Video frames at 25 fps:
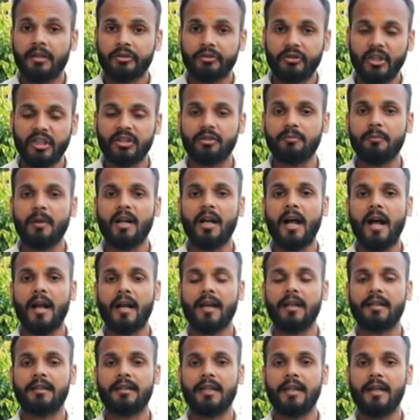जश्न मना
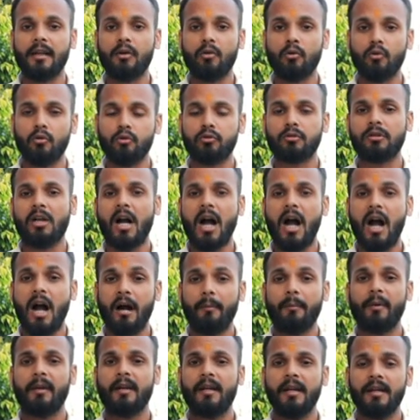रहे थे उसका
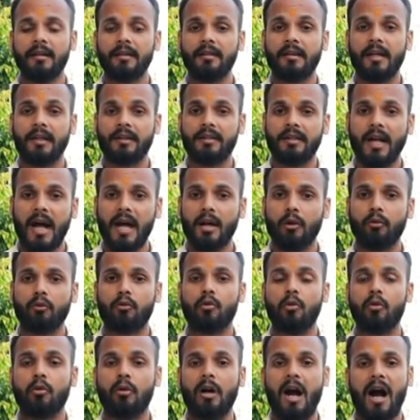अब इन गद्दारों
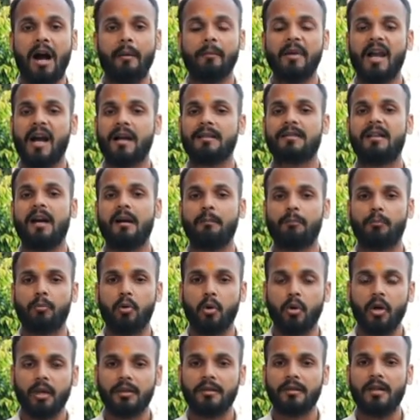को खामियाजा
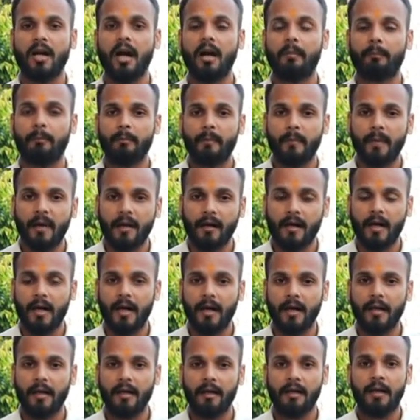भुगतना पड़
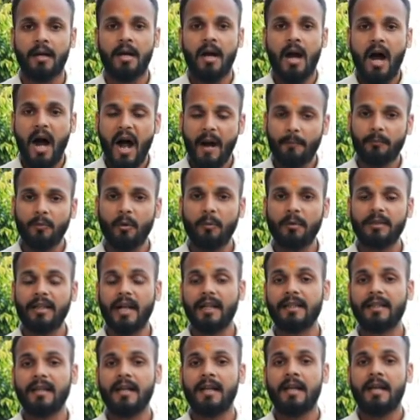रहा है आपको बता
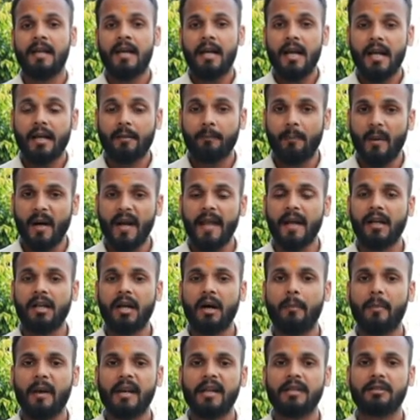दें एक बड़ी
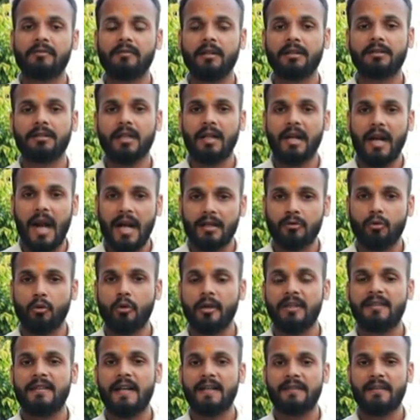खबर इस वक्त
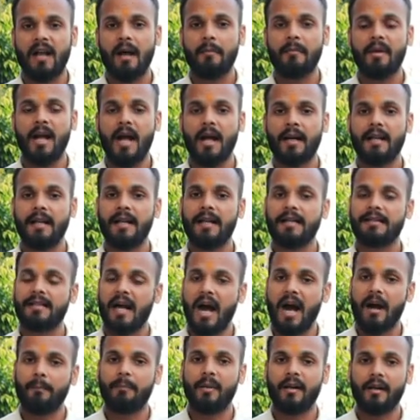राजौरी से सामने आ रही है
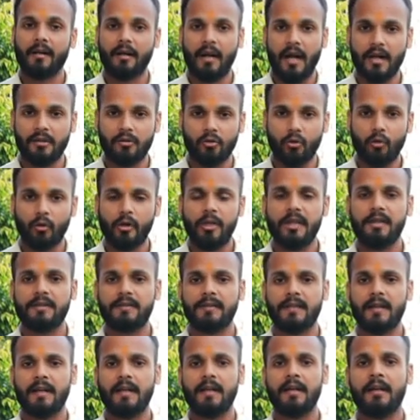जहां पर राजौरी
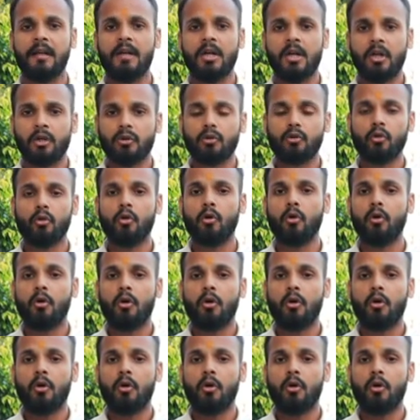से जो